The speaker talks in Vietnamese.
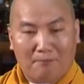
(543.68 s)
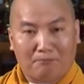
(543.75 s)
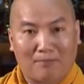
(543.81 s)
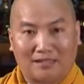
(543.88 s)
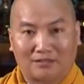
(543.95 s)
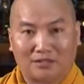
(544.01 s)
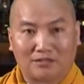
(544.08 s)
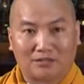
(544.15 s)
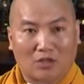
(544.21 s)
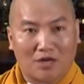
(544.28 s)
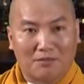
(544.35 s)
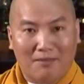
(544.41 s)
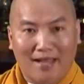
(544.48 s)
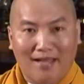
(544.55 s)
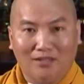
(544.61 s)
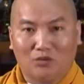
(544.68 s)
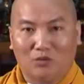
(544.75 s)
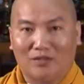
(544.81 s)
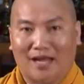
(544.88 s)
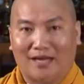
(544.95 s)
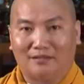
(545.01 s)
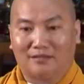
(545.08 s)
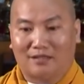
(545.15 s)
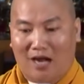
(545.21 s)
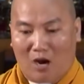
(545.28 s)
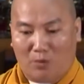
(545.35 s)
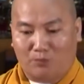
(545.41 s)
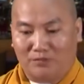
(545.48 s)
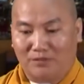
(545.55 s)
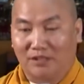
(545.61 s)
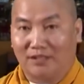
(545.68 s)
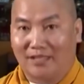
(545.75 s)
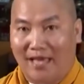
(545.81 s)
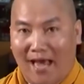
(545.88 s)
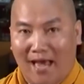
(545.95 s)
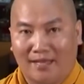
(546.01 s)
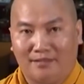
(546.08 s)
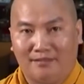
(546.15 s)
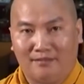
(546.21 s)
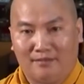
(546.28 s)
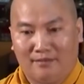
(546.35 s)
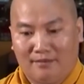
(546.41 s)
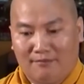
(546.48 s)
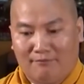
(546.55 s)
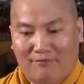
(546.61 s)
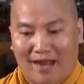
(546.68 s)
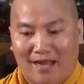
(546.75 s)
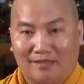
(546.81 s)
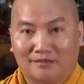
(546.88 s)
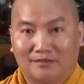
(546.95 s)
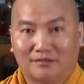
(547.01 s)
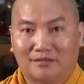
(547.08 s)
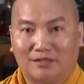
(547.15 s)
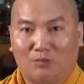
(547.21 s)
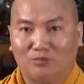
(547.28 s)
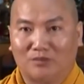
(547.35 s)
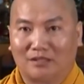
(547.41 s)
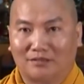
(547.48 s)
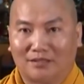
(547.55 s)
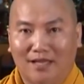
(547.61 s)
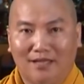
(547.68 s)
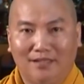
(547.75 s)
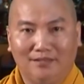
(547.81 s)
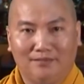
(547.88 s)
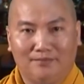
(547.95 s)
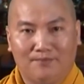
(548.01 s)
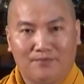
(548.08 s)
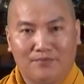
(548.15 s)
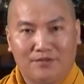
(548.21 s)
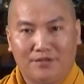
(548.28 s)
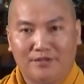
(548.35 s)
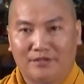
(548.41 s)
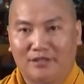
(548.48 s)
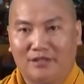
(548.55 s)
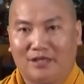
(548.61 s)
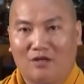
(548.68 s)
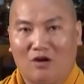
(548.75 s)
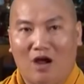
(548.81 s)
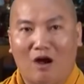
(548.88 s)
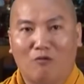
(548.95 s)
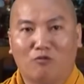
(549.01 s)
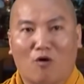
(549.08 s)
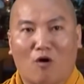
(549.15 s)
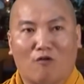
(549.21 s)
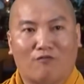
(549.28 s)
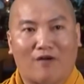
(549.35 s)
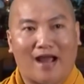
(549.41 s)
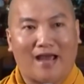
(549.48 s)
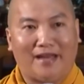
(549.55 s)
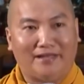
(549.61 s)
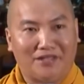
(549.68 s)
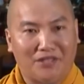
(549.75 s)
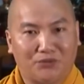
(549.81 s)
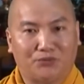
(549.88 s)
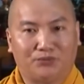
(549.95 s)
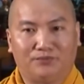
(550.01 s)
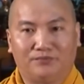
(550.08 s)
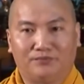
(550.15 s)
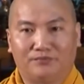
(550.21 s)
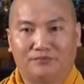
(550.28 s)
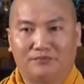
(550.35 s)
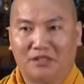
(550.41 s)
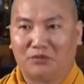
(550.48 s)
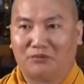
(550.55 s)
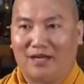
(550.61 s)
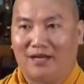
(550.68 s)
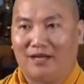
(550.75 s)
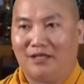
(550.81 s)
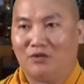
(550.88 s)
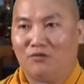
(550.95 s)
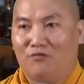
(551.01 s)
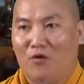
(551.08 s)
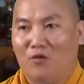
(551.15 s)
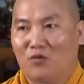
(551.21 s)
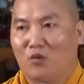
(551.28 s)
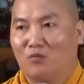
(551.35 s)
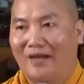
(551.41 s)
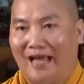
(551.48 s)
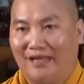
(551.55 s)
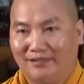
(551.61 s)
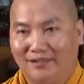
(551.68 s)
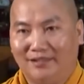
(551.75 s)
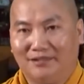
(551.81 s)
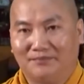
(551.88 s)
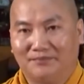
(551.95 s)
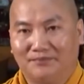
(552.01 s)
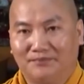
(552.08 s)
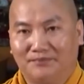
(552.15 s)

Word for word: mà từ thời bé tôi đã được học, được dạy. Và trong thực tế dường như cái đó không còn phản ánh nhiều. Điều này là điều vô cùng đáng tiếc.